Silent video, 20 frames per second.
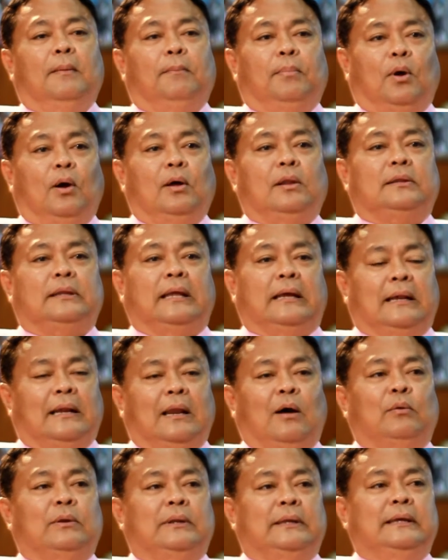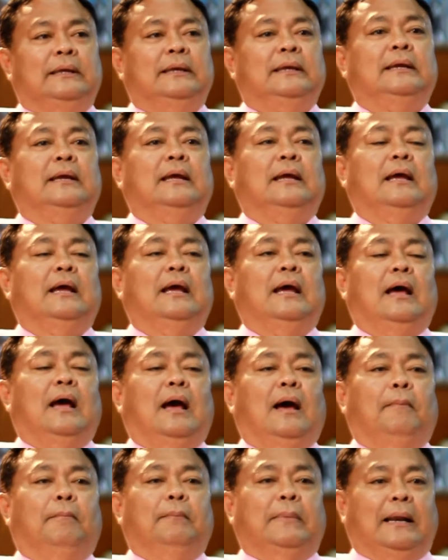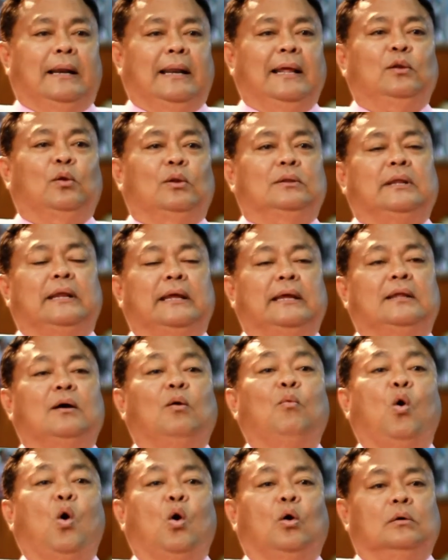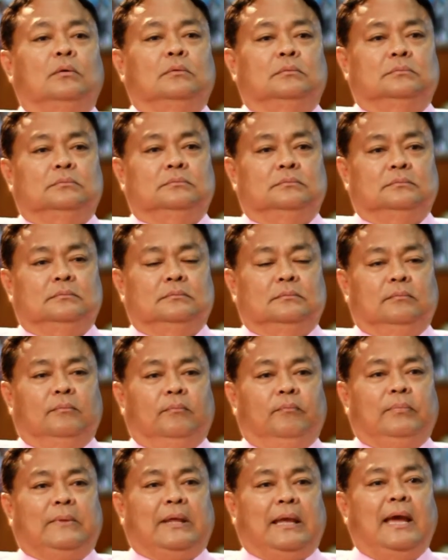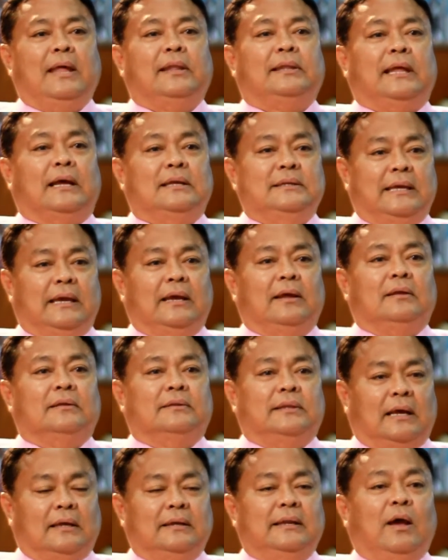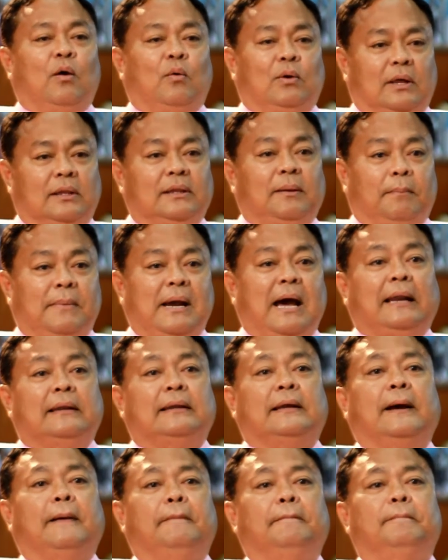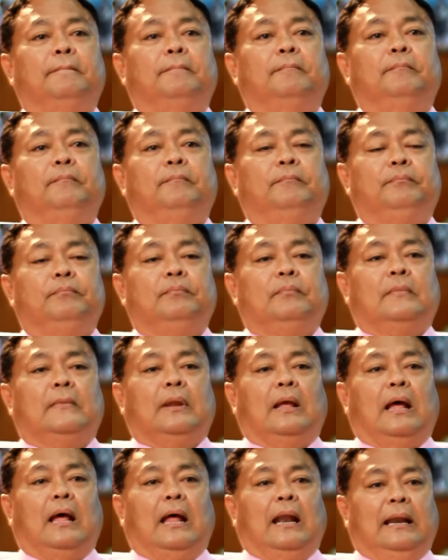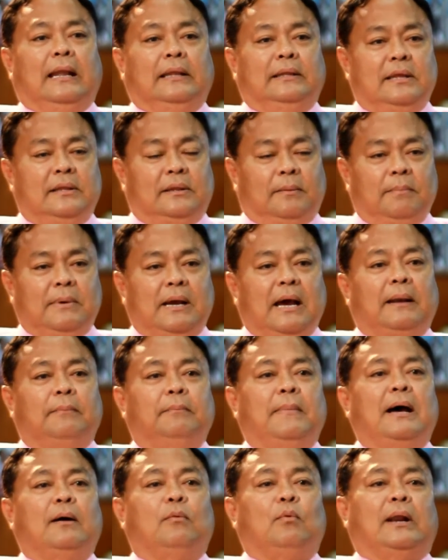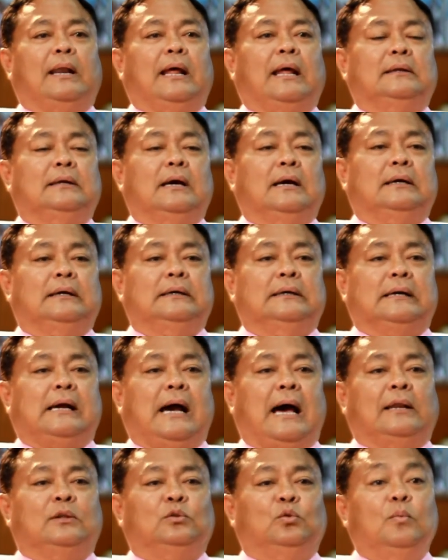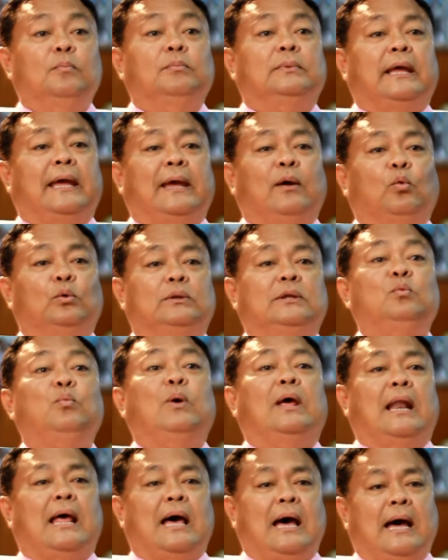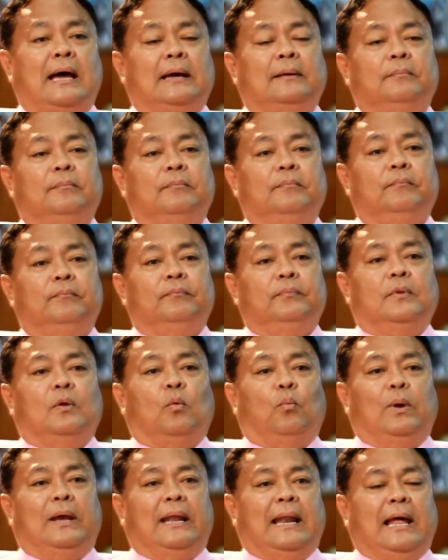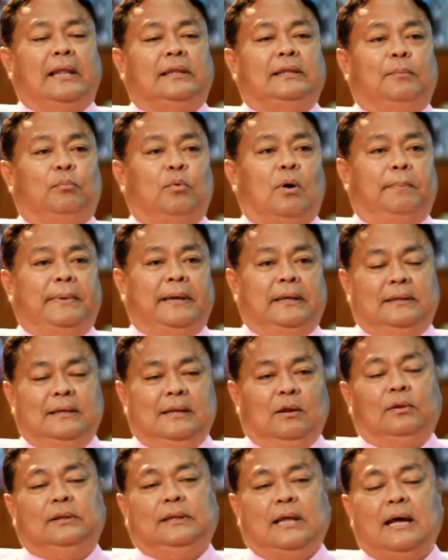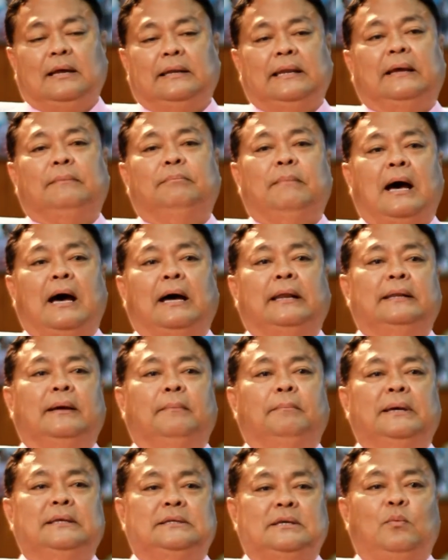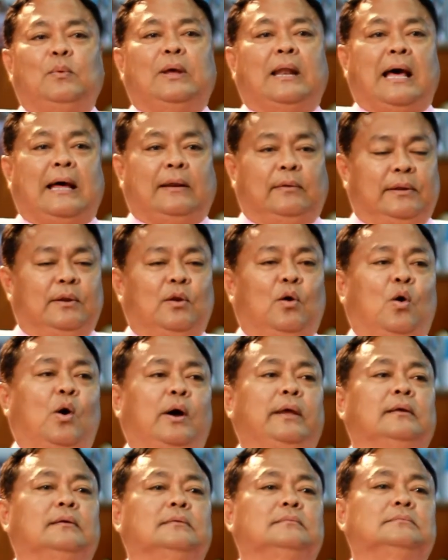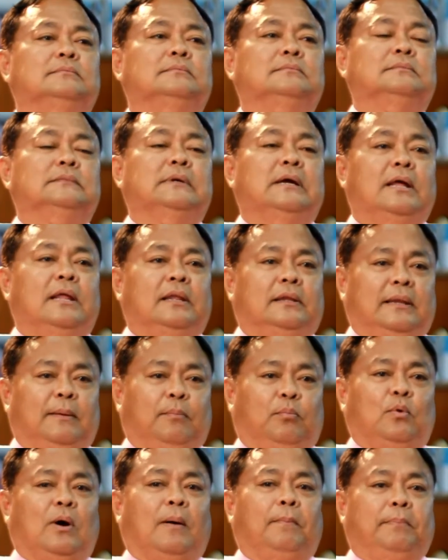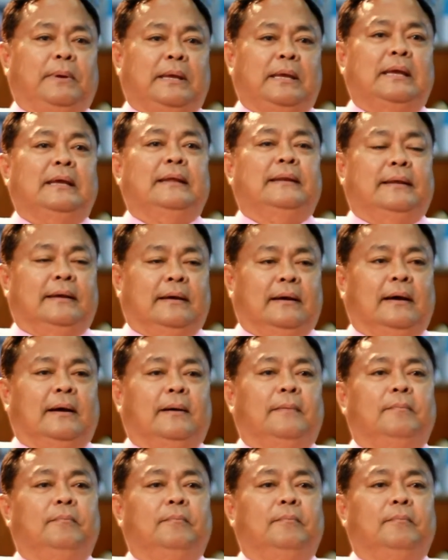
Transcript: เพราะสิ่งเหล่านี้เหมือนเล่นดนตรีทั้งวง แค่เสียงจริงเสียงเดียวก็สำคัญครับ และที่สำคัญมากกว่านั้นก็คือการทุ่มเทอุทิศเวลา เวลาสิบกว่าปีที่เราสร้างเด็กมาเนี่ยไม่ใช่เวลาน้อยๆสิบกว่าปีเนี่ย